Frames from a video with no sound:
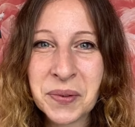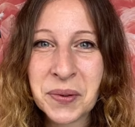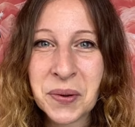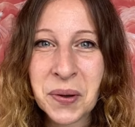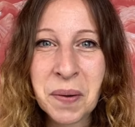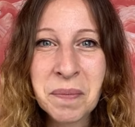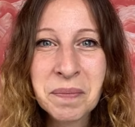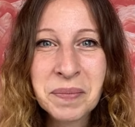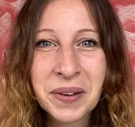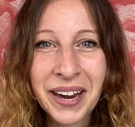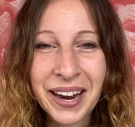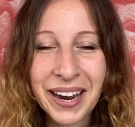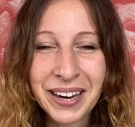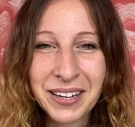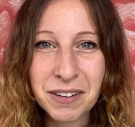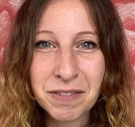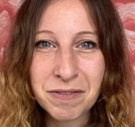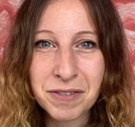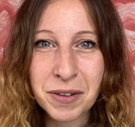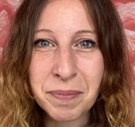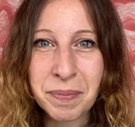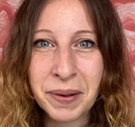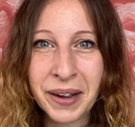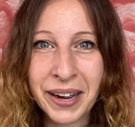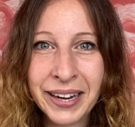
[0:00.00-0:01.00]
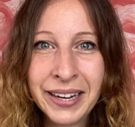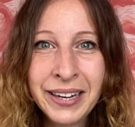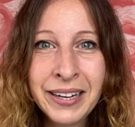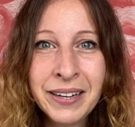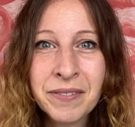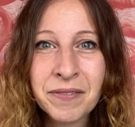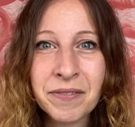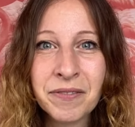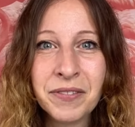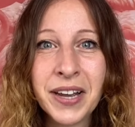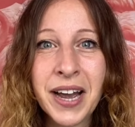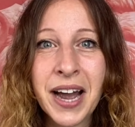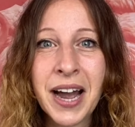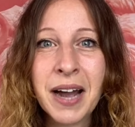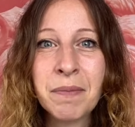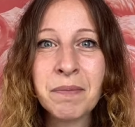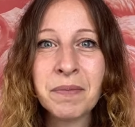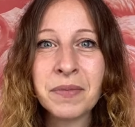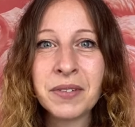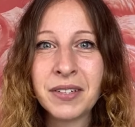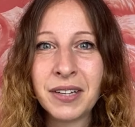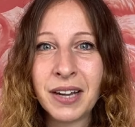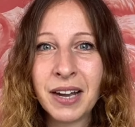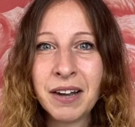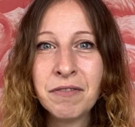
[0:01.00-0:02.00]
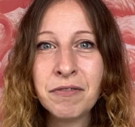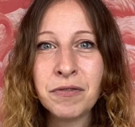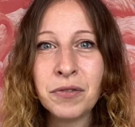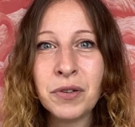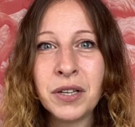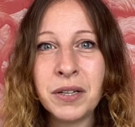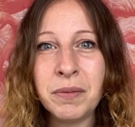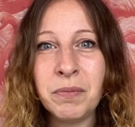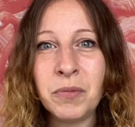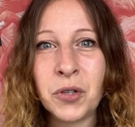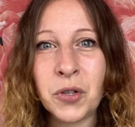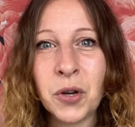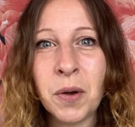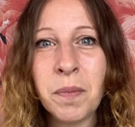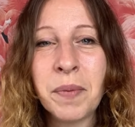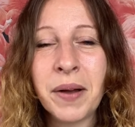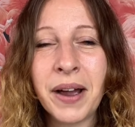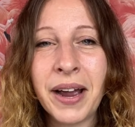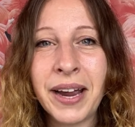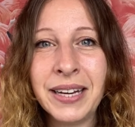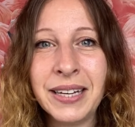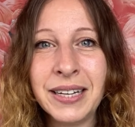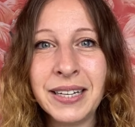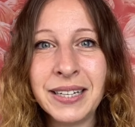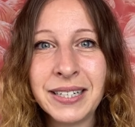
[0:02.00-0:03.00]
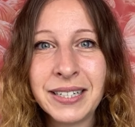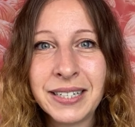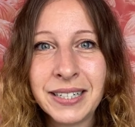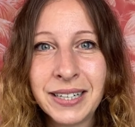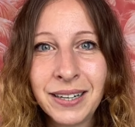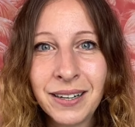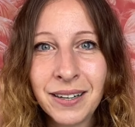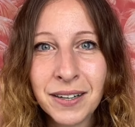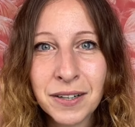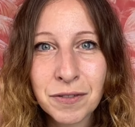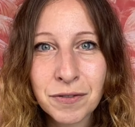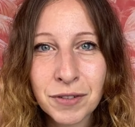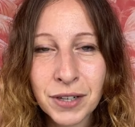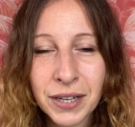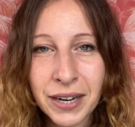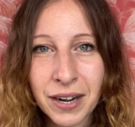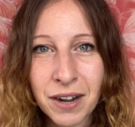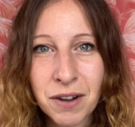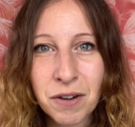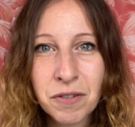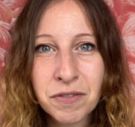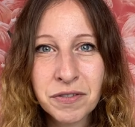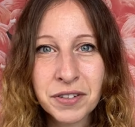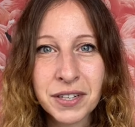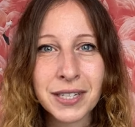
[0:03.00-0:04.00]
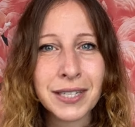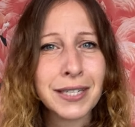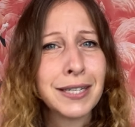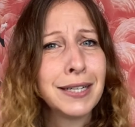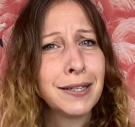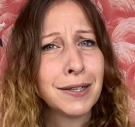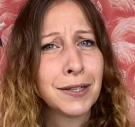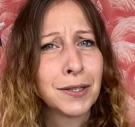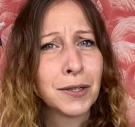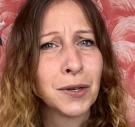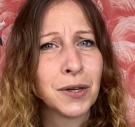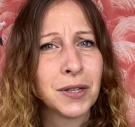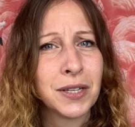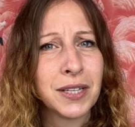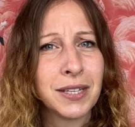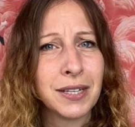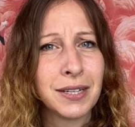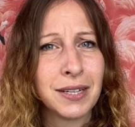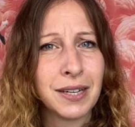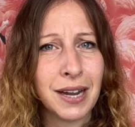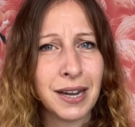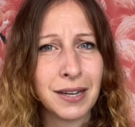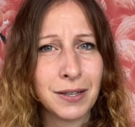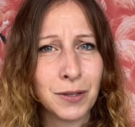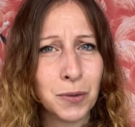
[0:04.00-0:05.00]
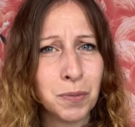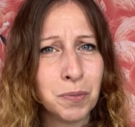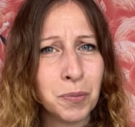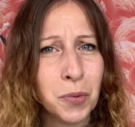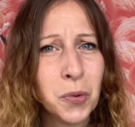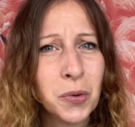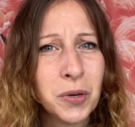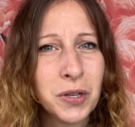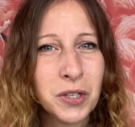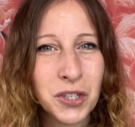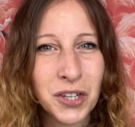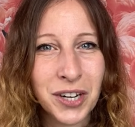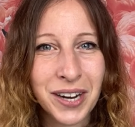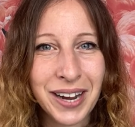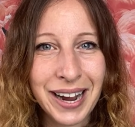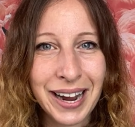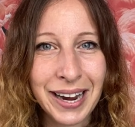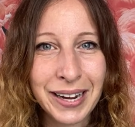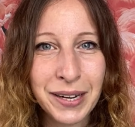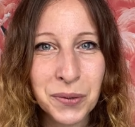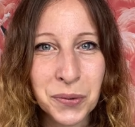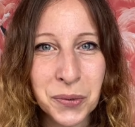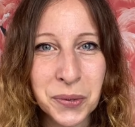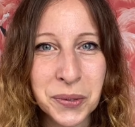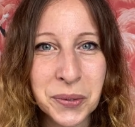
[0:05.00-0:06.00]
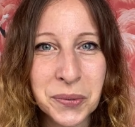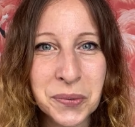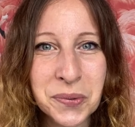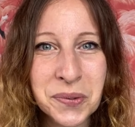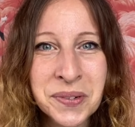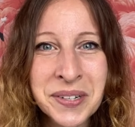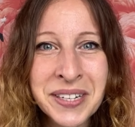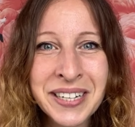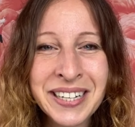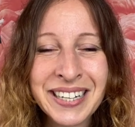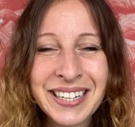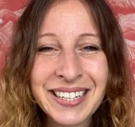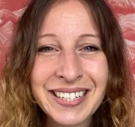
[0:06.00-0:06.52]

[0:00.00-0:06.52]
Komm gerne vorbei. Wir haben dafür im Shop einen Ticket verkauft. Das Ticket kostet symbolische 1 Euro.